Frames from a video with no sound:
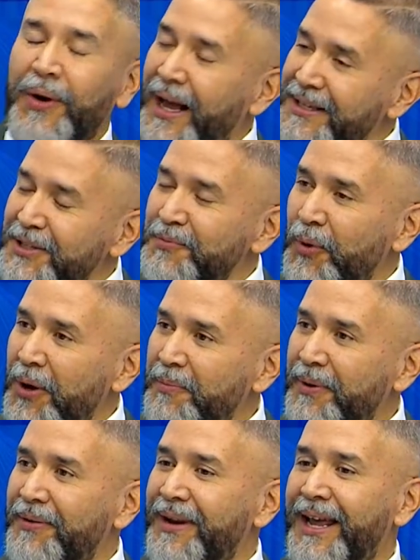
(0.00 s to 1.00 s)
Gracias por el
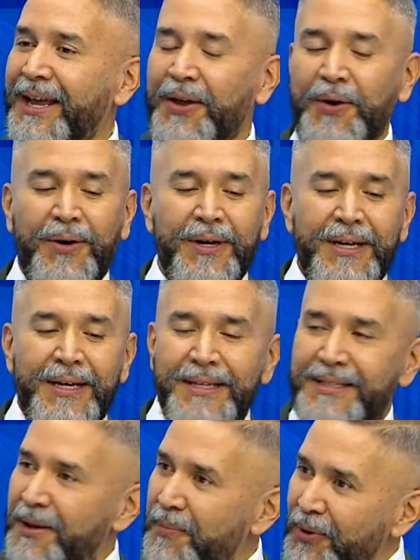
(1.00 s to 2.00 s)
privilegio.
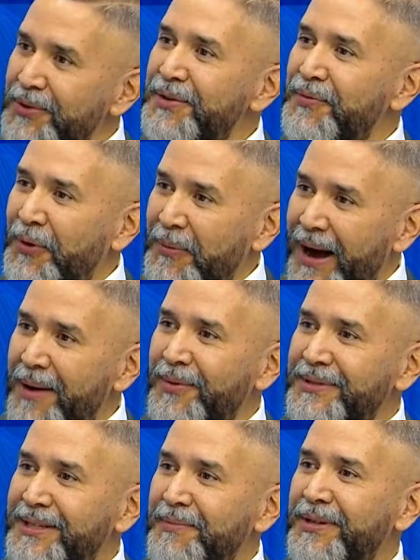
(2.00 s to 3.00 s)
Siempre nos
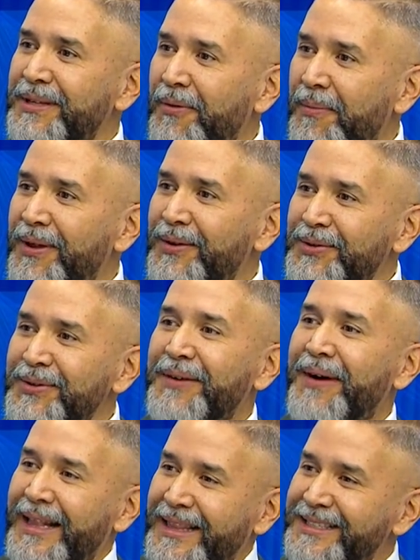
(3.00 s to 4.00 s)
informamos y siempre estamos viendo esos
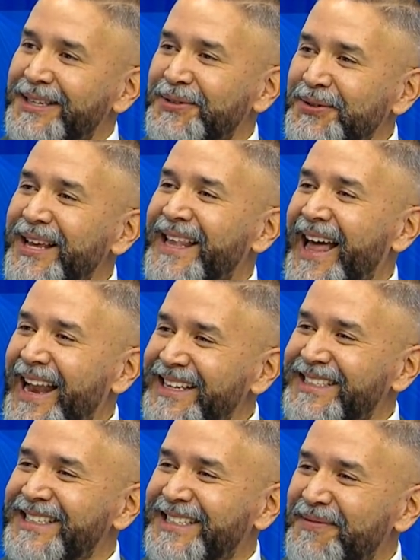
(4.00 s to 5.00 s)
debates y esos
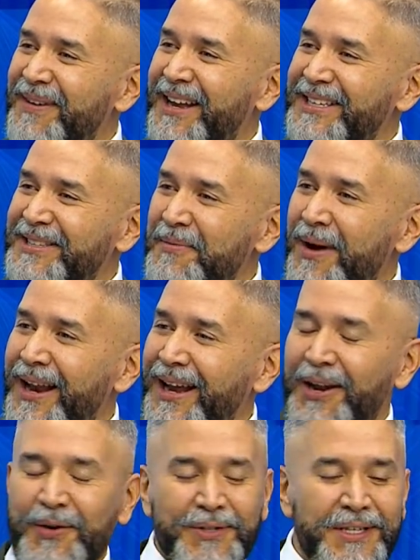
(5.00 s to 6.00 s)
análisis semana a semana
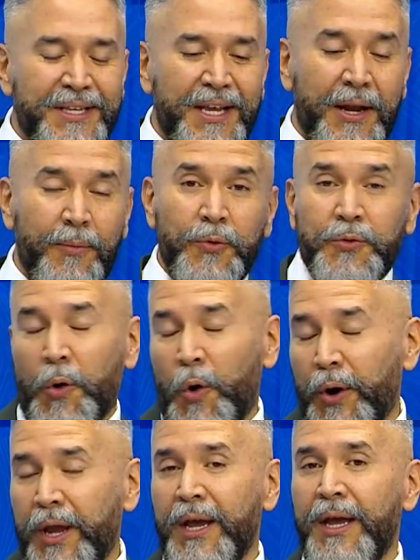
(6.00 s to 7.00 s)
que nos enseñan mucho.
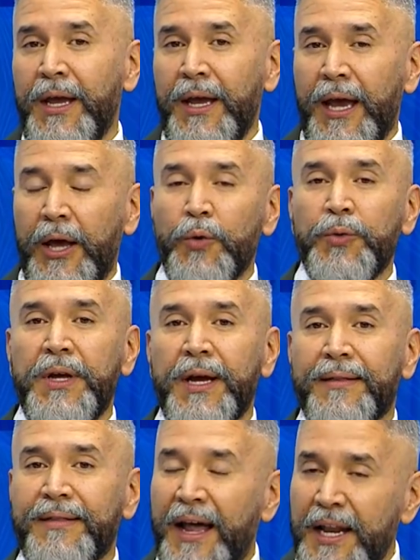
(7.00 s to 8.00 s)
Hoy, en un
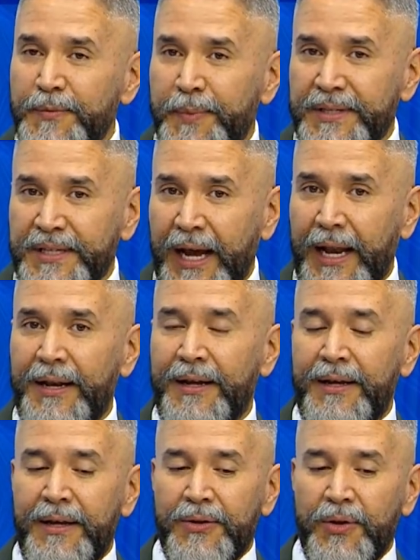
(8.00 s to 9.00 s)
día tan especial,
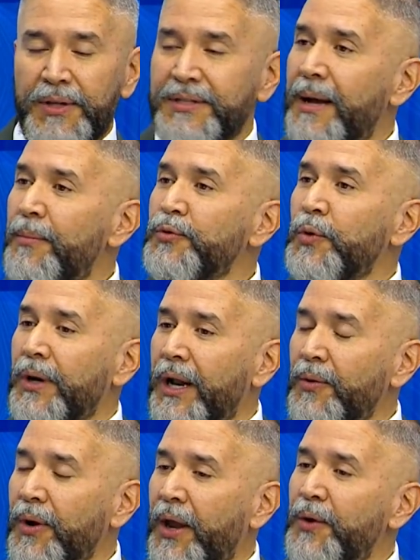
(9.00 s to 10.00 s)
donde estamos
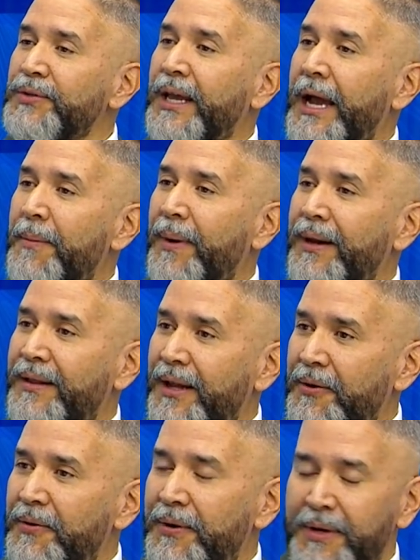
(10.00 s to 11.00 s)
honrando a aquellos que ya
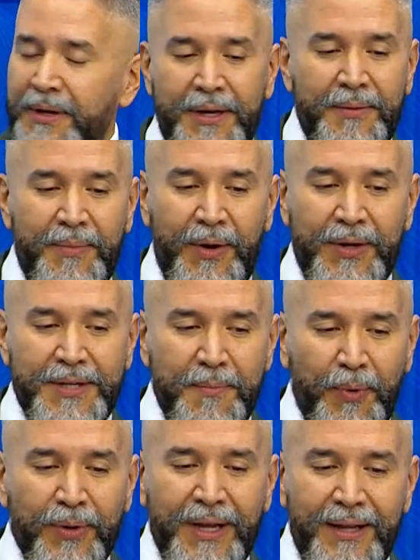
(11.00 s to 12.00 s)
partieron. Pero es
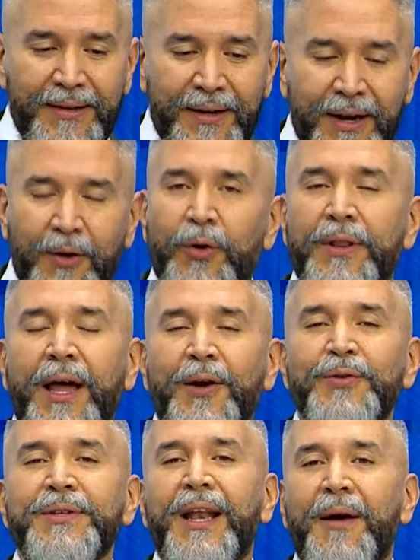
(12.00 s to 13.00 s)
importante
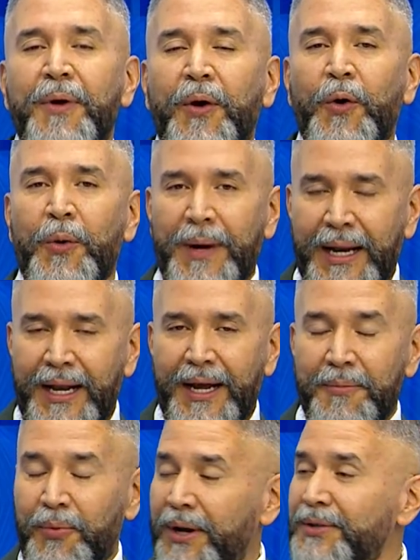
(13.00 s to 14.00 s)
recordarlos de la mejor manera
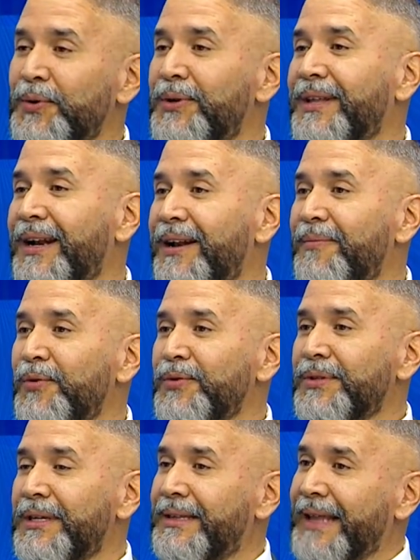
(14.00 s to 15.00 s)
y por eso hoy
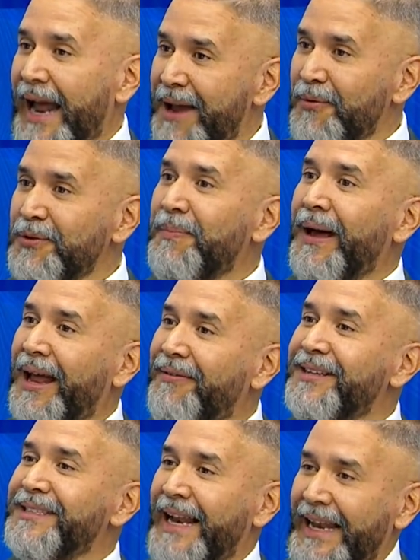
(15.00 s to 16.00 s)
traemos y traemos
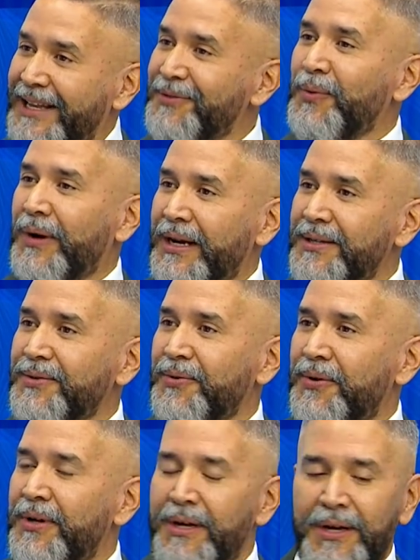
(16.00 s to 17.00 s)
palabras de aliento,
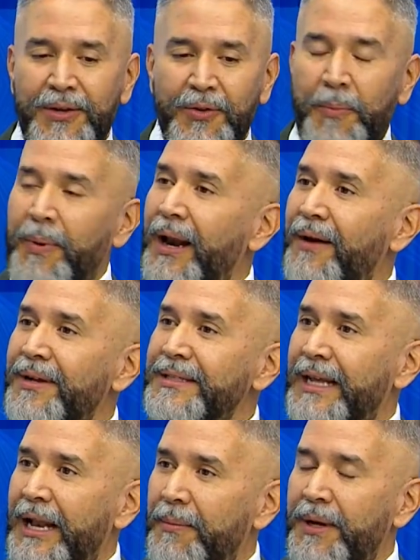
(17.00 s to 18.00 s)
Ernesto, no palabras
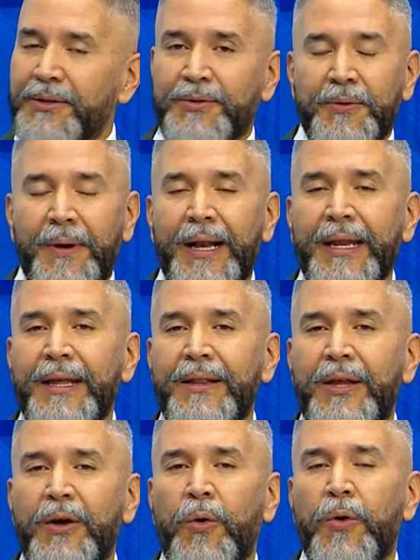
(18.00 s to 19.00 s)
de lamento. Alguien
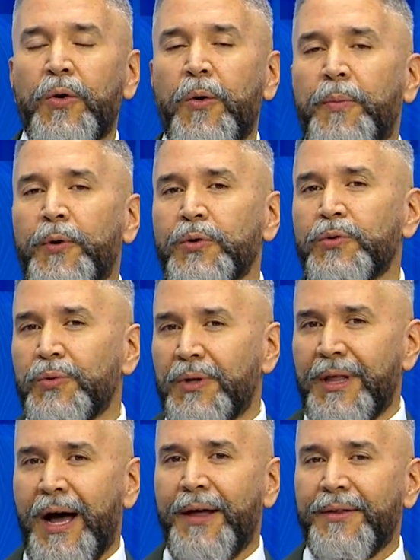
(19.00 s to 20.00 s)
dijo en una
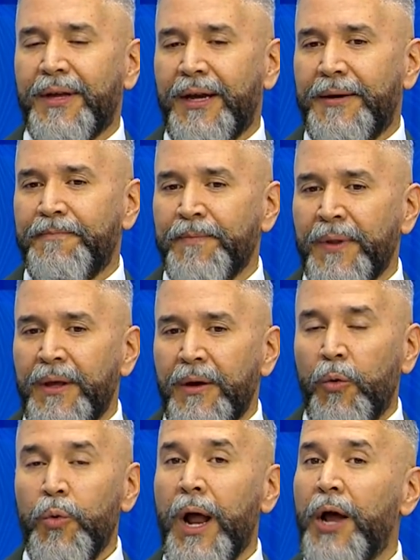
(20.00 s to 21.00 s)
oportunidad que
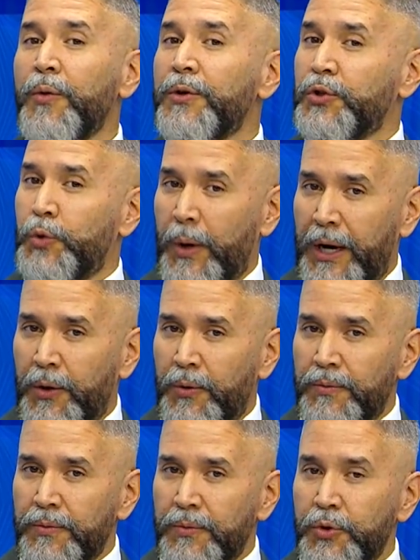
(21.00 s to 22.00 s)
un año es duelo,
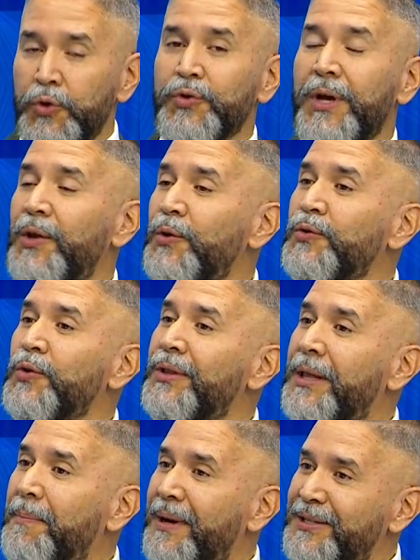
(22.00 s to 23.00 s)
dos años son
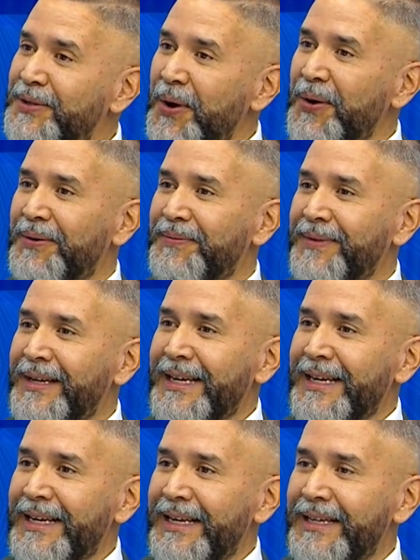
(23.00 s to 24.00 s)
depresión.
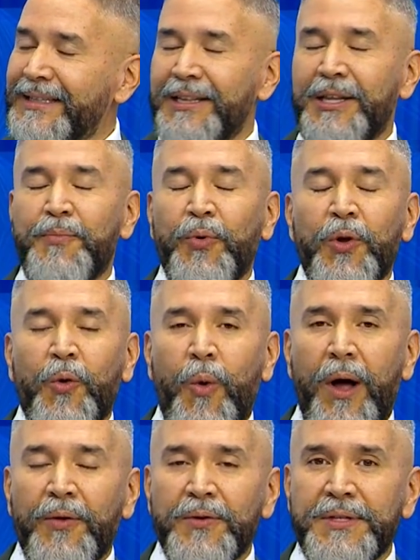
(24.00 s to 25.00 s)
Y este tipo de
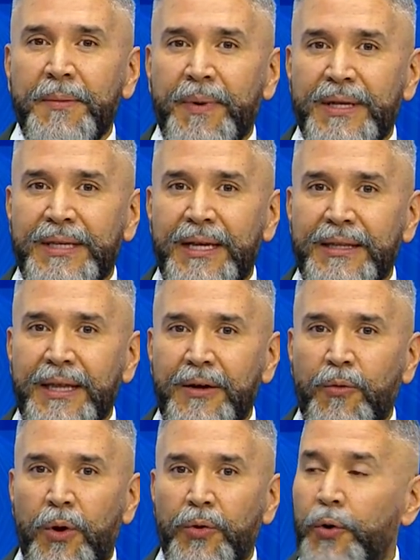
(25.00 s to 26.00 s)
cuadros se presentan
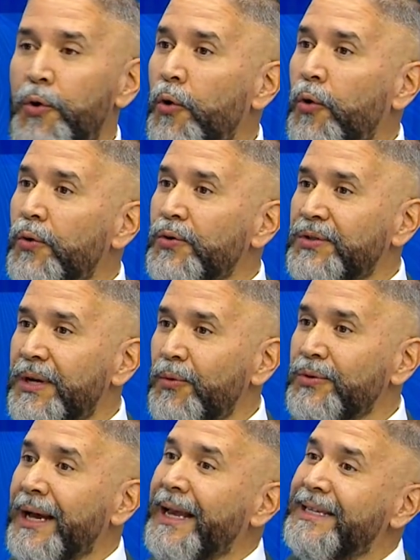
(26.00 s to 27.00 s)
cuando no
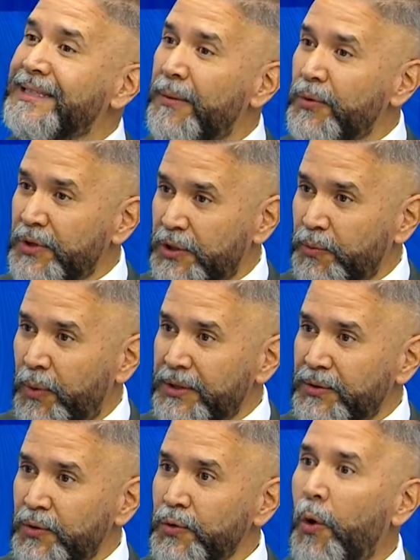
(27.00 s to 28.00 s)
conocemos a qué estamos
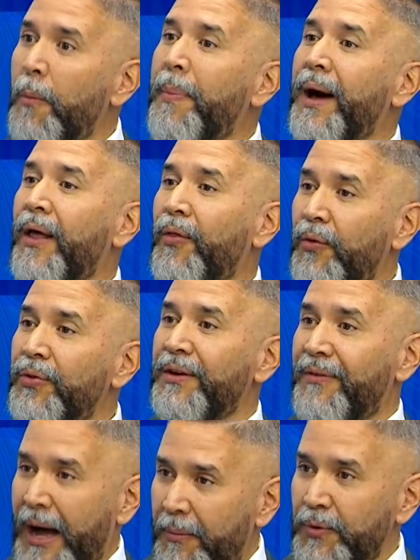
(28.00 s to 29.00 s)
expuestos o para dónde
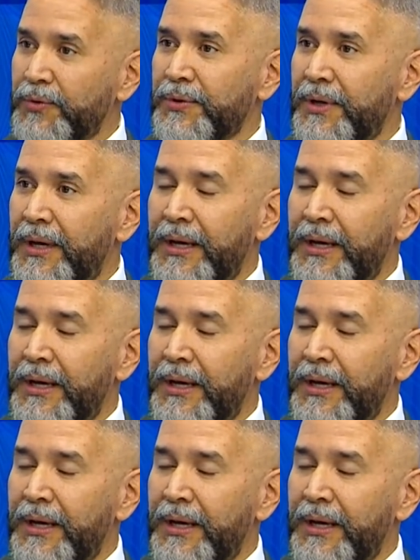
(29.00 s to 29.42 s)
vamos.